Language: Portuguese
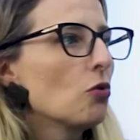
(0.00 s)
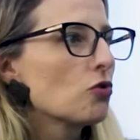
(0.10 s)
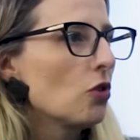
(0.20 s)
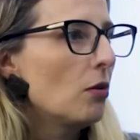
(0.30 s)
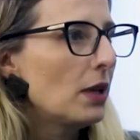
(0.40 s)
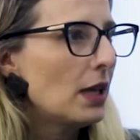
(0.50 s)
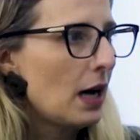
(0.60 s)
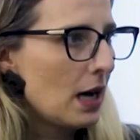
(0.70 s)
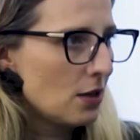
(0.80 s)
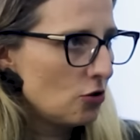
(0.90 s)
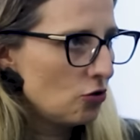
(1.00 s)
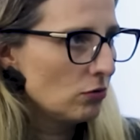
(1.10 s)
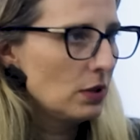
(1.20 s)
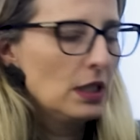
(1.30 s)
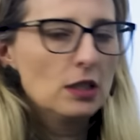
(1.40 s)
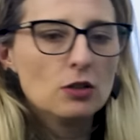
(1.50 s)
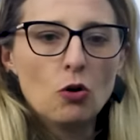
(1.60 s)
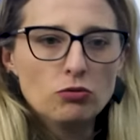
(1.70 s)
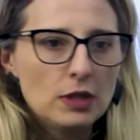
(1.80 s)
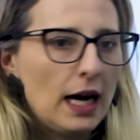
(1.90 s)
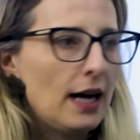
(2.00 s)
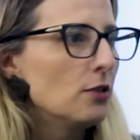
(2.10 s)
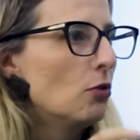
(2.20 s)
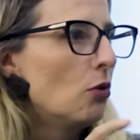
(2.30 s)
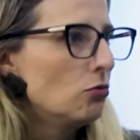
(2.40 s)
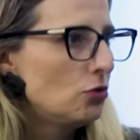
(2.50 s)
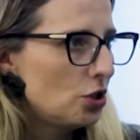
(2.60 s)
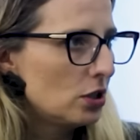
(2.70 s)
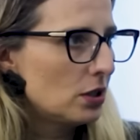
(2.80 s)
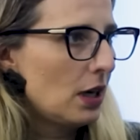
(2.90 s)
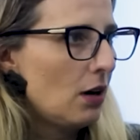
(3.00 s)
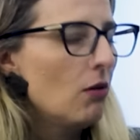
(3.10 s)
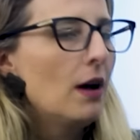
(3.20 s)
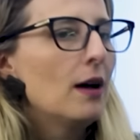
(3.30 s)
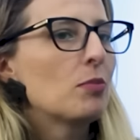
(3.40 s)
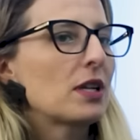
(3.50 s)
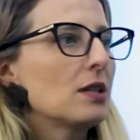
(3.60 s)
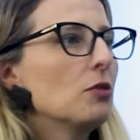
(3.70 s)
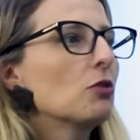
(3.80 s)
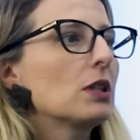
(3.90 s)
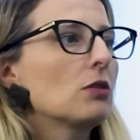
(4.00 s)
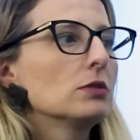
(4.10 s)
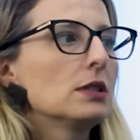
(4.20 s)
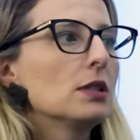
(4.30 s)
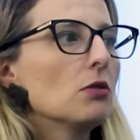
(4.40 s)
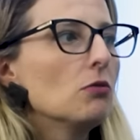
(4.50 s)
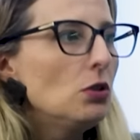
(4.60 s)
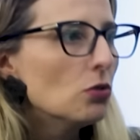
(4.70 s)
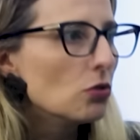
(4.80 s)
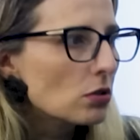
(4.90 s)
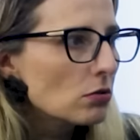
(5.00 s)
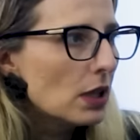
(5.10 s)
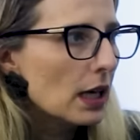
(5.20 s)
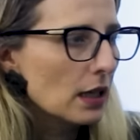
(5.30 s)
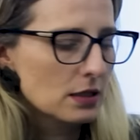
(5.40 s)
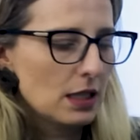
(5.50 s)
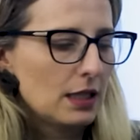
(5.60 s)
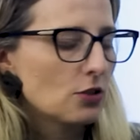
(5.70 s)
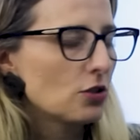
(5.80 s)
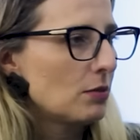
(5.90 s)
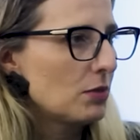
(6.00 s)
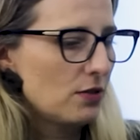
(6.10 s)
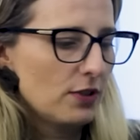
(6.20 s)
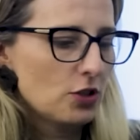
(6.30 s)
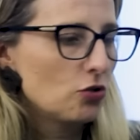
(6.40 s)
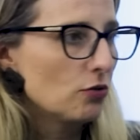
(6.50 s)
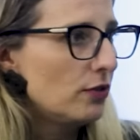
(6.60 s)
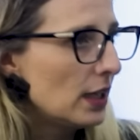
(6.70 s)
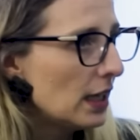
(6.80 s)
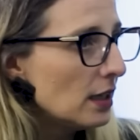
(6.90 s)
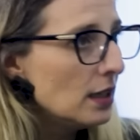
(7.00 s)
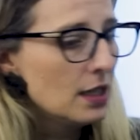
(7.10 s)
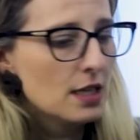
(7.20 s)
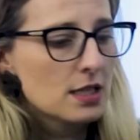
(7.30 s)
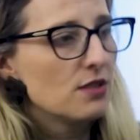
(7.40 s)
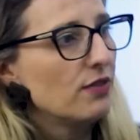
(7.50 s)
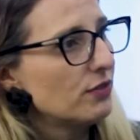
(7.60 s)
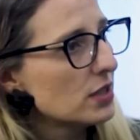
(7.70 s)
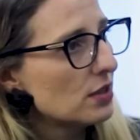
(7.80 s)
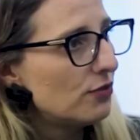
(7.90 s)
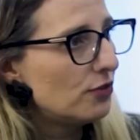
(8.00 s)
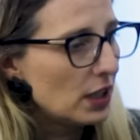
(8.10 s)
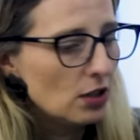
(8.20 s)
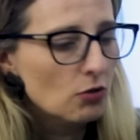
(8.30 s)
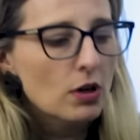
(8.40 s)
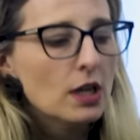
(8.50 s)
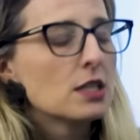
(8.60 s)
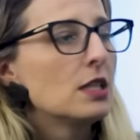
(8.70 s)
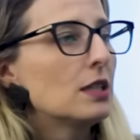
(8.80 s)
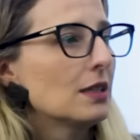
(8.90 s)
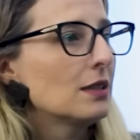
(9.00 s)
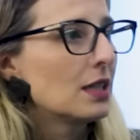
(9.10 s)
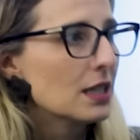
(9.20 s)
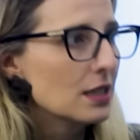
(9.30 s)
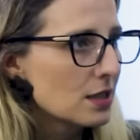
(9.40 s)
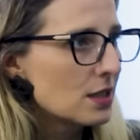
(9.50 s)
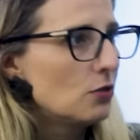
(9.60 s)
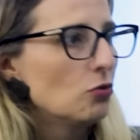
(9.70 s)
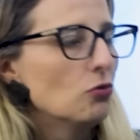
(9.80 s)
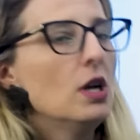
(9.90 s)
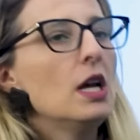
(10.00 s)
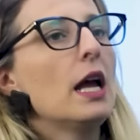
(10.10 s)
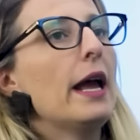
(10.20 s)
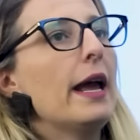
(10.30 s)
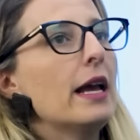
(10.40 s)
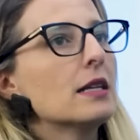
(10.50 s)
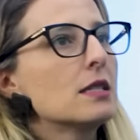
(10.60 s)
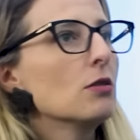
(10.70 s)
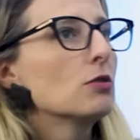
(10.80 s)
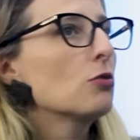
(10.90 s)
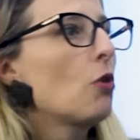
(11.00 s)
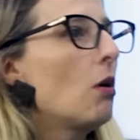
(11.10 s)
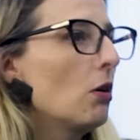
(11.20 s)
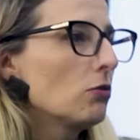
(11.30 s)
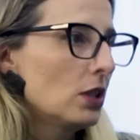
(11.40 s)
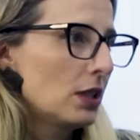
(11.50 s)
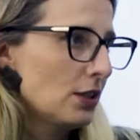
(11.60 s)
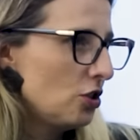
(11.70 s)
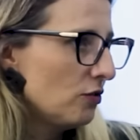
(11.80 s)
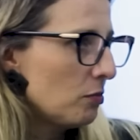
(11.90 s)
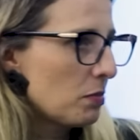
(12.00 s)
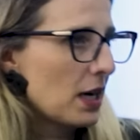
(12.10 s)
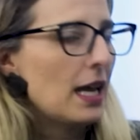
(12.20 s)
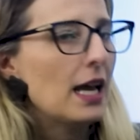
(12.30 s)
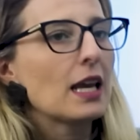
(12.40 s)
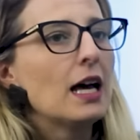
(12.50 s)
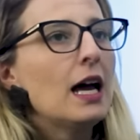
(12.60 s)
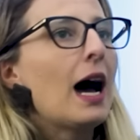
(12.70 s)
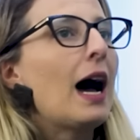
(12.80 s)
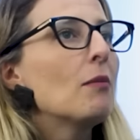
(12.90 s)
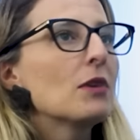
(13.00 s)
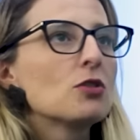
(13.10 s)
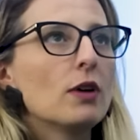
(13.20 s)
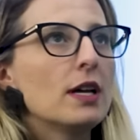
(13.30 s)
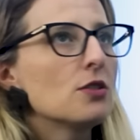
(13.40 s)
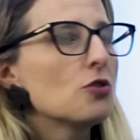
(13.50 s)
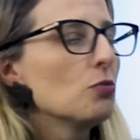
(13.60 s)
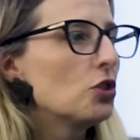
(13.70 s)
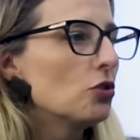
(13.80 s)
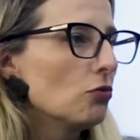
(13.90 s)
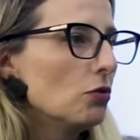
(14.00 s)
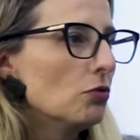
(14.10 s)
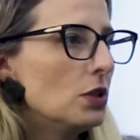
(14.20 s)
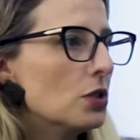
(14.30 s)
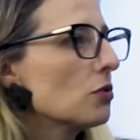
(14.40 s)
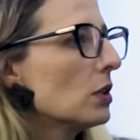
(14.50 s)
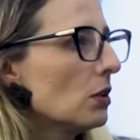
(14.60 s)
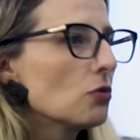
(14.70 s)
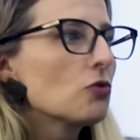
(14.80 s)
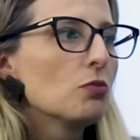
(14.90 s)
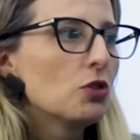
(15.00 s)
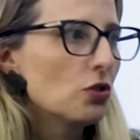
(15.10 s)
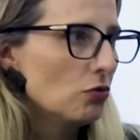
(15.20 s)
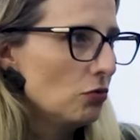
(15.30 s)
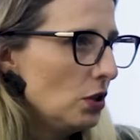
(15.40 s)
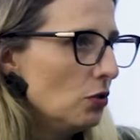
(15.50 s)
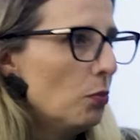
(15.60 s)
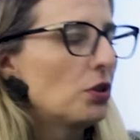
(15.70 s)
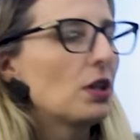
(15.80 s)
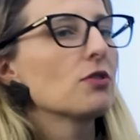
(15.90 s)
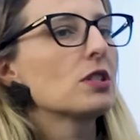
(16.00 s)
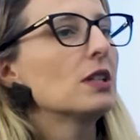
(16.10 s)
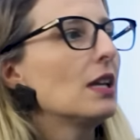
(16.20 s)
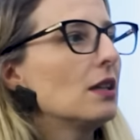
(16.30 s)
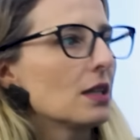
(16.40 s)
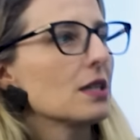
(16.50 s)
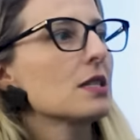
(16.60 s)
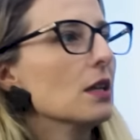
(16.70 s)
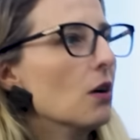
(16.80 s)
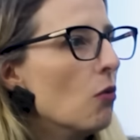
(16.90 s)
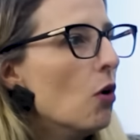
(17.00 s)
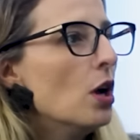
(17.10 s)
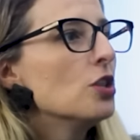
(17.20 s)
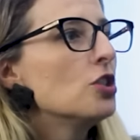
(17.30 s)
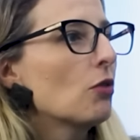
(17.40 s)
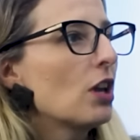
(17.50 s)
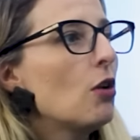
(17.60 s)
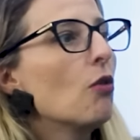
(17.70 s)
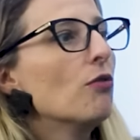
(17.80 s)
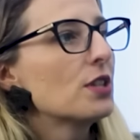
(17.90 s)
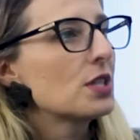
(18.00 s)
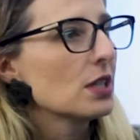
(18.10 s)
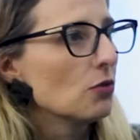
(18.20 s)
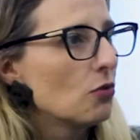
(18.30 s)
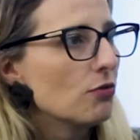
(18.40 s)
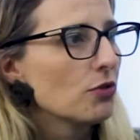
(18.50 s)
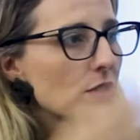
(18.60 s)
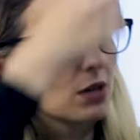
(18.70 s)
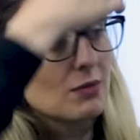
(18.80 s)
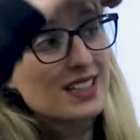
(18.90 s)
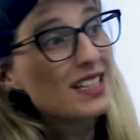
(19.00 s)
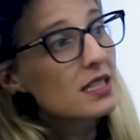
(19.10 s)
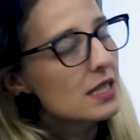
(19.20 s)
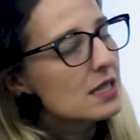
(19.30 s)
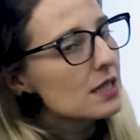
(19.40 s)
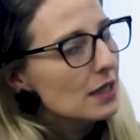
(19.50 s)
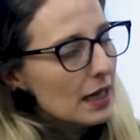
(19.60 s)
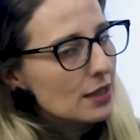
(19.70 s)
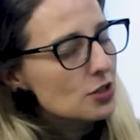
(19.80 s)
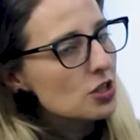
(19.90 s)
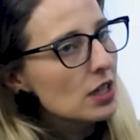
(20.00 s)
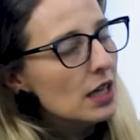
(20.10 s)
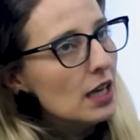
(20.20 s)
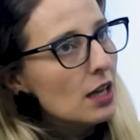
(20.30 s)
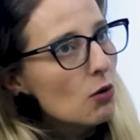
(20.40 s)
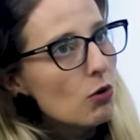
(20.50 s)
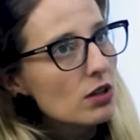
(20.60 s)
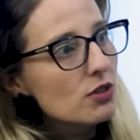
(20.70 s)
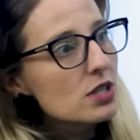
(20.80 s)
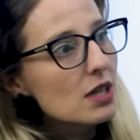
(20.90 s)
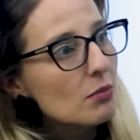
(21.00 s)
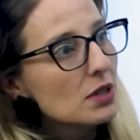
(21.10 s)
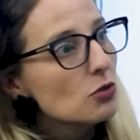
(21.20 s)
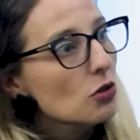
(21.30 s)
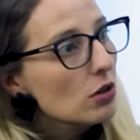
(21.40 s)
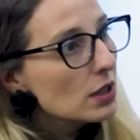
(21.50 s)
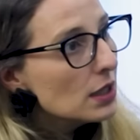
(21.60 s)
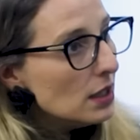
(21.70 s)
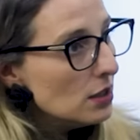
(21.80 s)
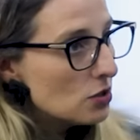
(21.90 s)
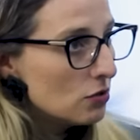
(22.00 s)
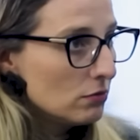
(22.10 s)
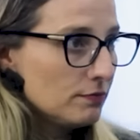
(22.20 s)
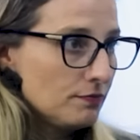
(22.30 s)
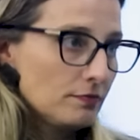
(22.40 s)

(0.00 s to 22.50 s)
consomem rádio ou dial ou digital para saber o que está acontecendo no entorno delas. Ela quer saber se vai chover, se vai fazer frio, se está trânsito, é, se, se, qual é a alternativa para ela. Ah, mas o Waze substituiu isso. Não, não substituiu porque você tem interação de alguém conversando com você, é uma necessidade. Quando você abandona isso,